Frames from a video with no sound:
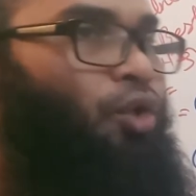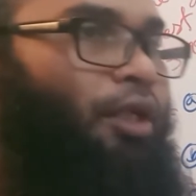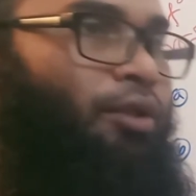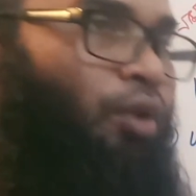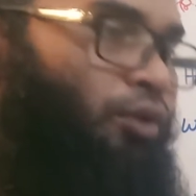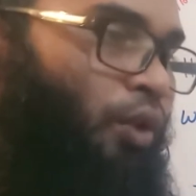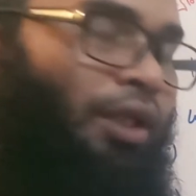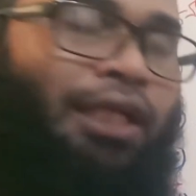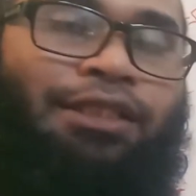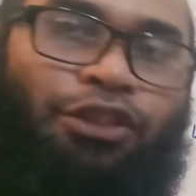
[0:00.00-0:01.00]
এই
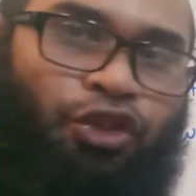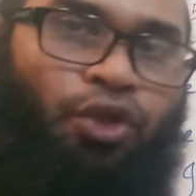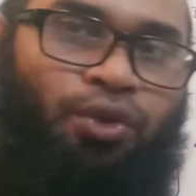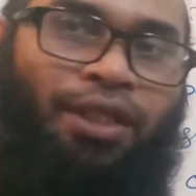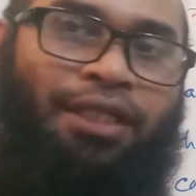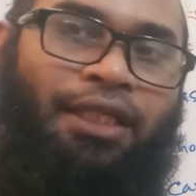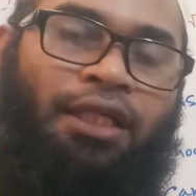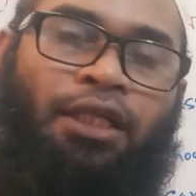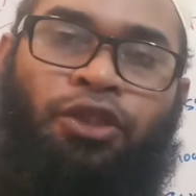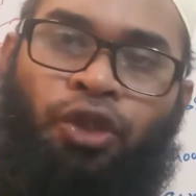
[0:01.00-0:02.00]
অলঙ্কারের যে স্বর্ণ থাকে
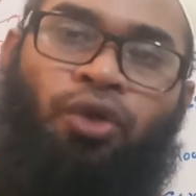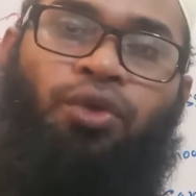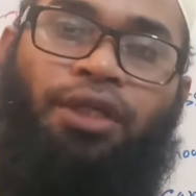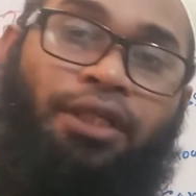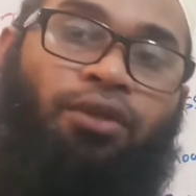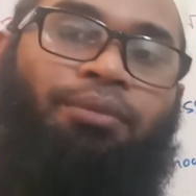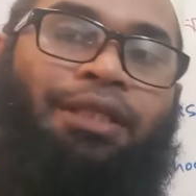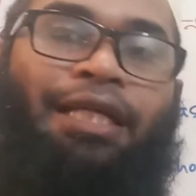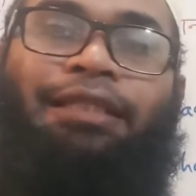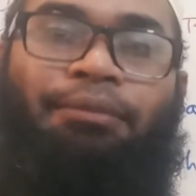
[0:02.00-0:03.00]
স্বর্ণটা কিন্তু
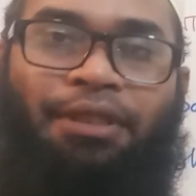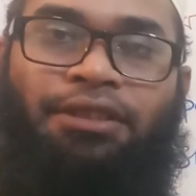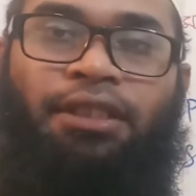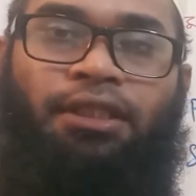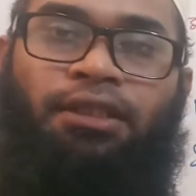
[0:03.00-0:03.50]
তোমরা দেখতে পাচ্ছে